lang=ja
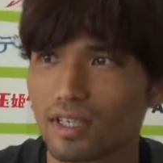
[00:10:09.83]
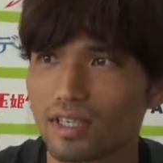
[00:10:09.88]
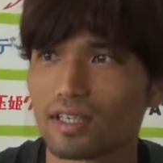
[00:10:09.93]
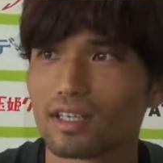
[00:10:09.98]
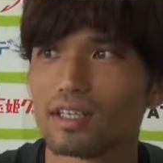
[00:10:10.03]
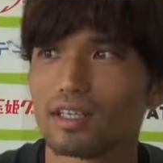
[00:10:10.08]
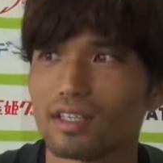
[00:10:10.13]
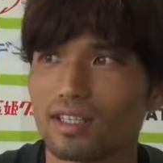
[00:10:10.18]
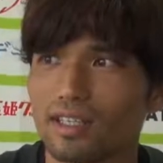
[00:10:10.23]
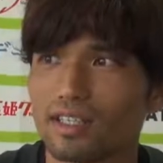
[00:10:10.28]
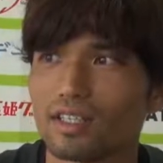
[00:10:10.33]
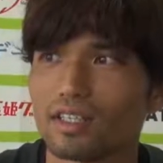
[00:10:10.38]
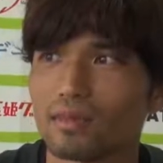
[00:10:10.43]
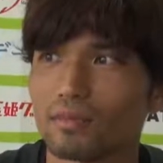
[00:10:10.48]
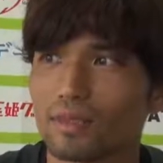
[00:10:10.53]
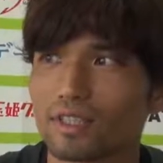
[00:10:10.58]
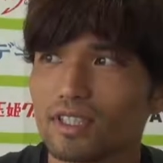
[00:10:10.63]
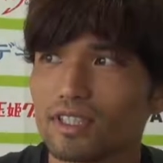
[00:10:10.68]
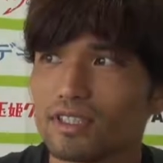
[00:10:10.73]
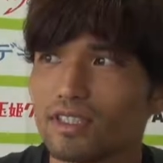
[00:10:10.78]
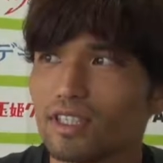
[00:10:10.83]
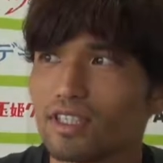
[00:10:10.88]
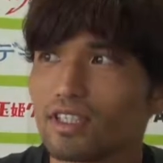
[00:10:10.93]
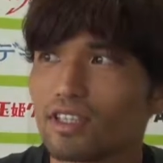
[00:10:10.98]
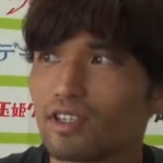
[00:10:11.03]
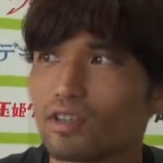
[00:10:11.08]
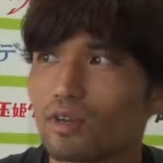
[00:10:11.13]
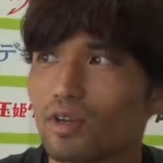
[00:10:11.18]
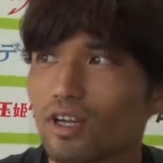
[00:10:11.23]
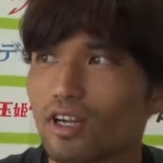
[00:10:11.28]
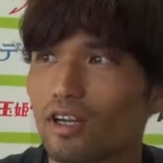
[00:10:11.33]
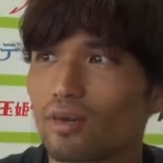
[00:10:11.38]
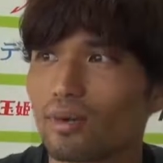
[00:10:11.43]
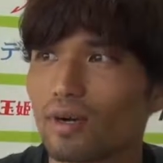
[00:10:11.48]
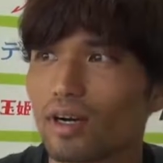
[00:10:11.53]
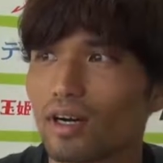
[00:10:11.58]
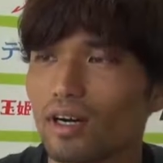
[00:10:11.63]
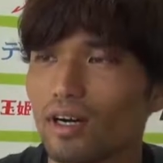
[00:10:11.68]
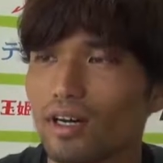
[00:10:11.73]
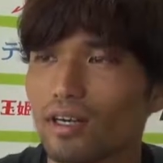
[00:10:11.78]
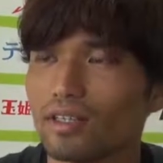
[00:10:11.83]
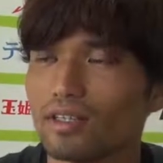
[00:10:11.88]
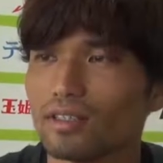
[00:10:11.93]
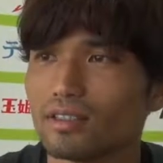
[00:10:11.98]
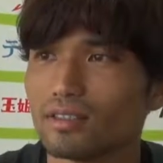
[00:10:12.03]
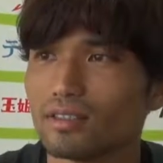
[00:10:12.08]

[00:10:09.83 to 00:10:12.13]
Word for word: まあ、先制点取れれば